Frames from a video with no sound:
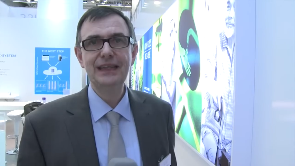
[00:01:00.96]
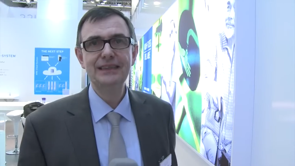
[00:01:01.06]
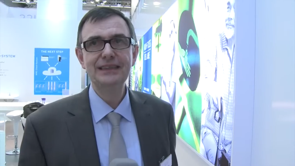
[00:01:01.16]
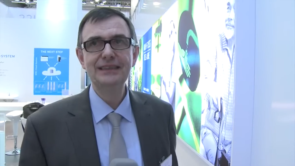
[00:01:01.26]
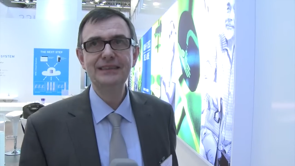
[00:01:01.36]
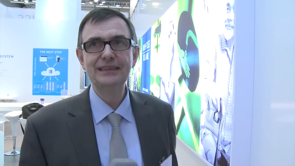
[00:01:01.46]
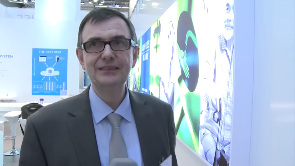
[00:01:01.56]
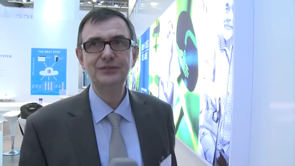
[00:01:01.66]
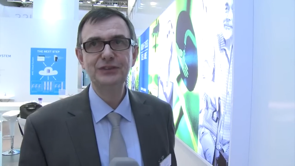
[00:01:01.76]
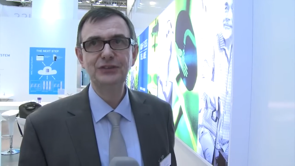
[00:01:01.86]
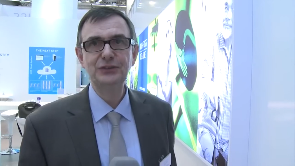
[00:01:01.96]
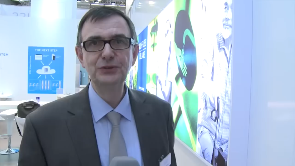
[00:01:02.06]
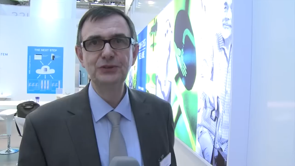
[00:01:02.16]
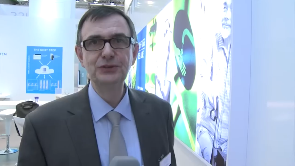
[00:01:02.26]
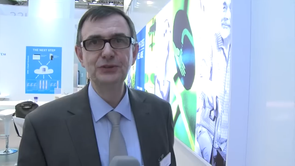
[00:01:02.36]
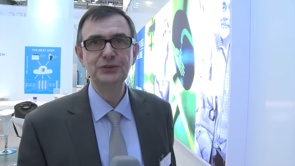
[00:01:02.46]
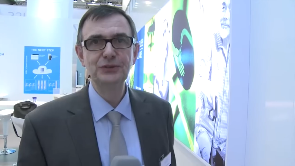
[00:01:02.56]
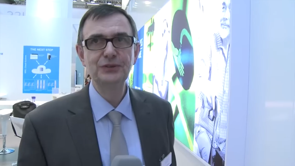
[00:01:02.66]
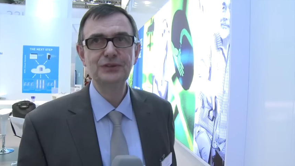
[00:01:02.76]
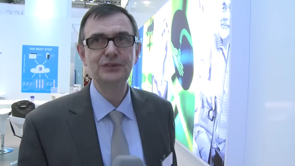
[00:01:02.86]
einer
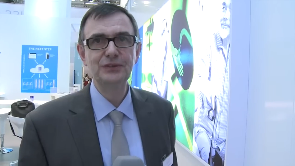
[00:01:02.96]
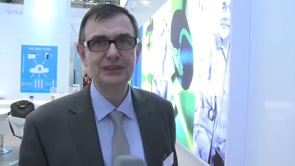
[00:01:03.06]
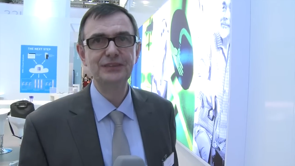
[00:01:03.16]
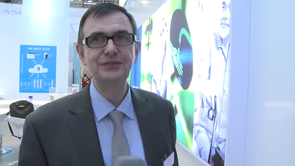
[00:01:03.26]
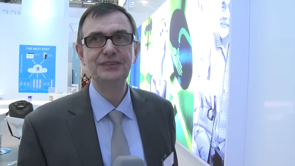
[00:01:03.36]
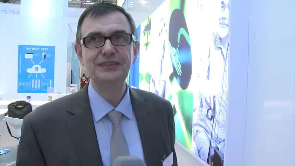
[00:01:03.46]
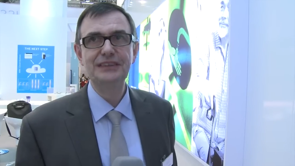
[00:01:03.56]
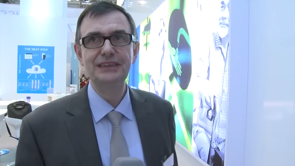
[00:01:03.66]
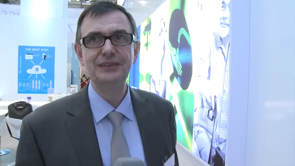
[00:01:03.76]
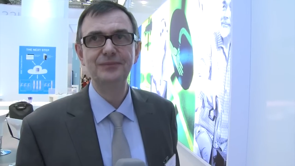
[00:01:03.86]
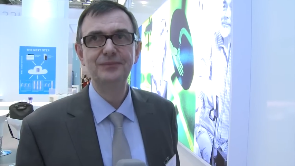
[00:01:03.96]
Desinfektionslösung zu desinfizieren.